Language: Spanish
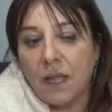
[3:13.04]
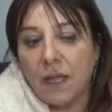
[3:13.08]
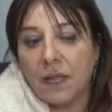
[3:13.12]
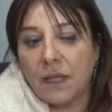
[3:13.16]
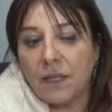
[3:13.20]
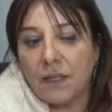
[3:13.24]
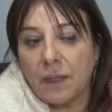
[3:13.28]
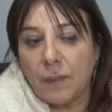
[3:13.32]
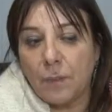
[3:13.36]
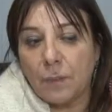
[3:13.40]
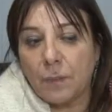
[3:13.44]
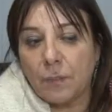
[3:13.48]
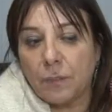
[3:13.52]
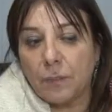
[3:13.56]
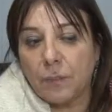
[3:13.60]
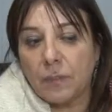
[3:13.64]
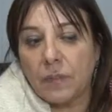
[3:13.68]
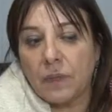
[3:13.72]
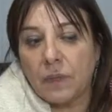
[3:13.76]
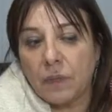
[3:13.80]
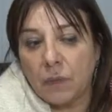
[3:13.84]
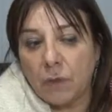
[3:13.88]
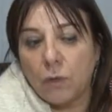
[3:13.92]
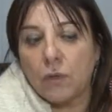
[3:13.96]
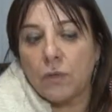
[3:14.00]
este,
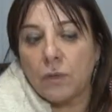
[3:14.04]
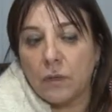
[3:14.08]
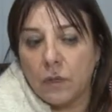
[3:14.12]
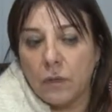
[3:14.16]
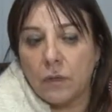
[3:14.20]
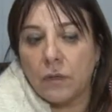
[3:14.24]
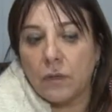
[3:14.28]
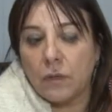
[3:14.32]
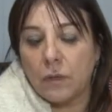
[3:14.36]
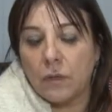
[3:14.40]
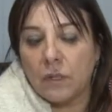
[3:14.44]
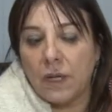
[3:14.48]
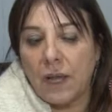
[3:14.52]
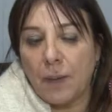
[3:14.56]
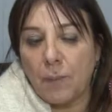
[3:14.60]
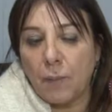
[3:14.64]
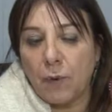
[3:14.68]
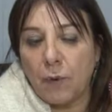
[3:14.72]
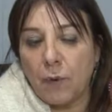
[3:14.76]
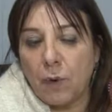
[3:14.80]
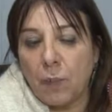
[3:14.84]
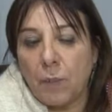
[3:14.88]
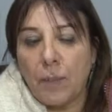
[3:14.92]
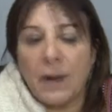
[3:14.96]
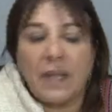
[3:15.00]
nos,
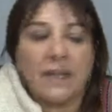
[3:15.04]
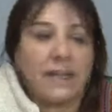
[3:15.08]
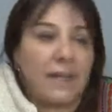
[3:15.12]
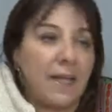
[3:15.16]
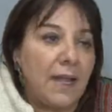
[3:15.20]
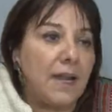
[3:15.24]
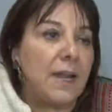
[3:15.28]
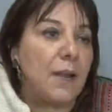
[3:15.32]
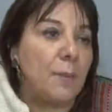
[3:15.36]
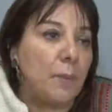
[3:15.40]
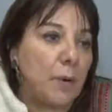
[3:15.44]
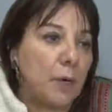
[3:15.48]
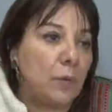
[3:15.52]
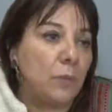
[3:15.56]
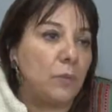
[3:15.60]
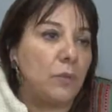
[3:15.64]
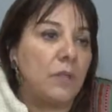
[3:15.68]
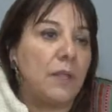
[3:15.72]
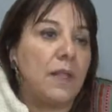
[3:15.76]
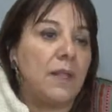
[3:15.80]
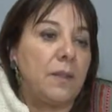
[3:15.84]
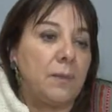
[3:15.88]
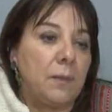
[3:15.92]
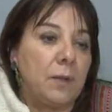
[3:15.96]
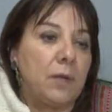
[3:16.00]
digamos, nos plantean la
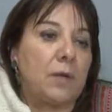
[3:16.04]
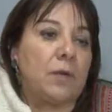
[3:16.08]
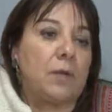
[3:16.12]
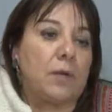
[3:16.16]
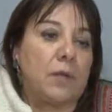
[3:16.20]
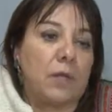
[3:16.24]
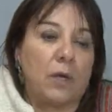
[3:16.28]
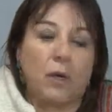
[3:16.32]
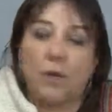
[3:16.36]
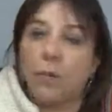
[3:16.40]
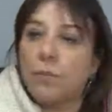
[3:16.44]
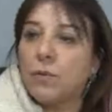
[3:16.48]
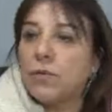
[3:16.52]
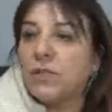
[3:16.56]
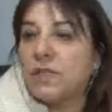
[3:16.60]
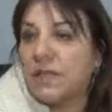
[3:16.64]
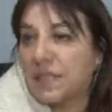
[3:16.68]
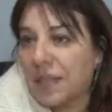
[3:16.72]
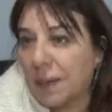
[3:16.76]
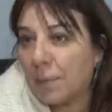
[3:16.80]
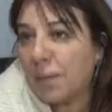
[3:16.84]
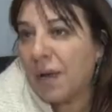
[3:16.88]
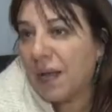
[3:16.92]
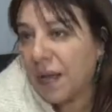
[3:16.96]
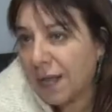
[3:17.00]
pregunta de, bueno, de cómo
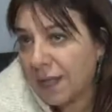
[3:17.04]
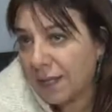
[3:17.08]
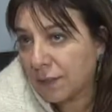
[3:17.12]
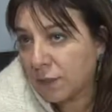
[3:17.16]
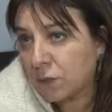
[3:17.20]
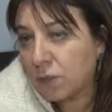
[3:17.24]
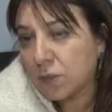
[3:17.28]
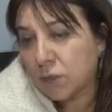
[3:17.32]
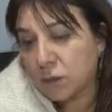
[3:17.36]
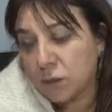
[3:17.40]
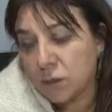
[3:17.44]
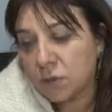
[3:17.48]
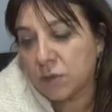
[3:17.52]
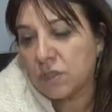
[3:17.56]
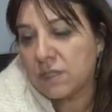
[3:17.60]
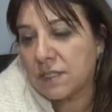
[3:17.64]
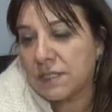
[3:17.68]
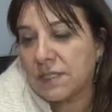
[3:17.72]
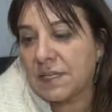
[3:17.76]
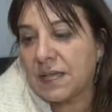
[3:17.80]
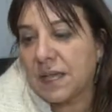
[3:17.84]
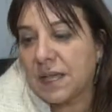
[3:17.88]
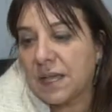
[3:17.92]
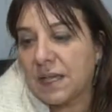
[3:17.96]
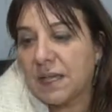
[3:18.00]
se está pagando,
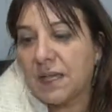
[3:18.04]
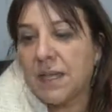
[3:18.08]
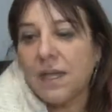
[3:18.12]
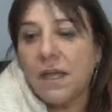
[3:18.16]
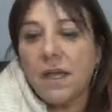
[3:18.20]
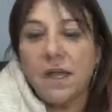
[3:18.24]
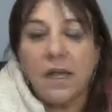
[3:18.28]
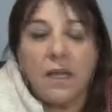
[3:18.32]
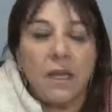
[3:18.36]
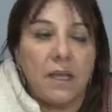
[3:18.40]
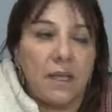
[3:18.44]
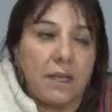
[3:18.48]
entonces ahí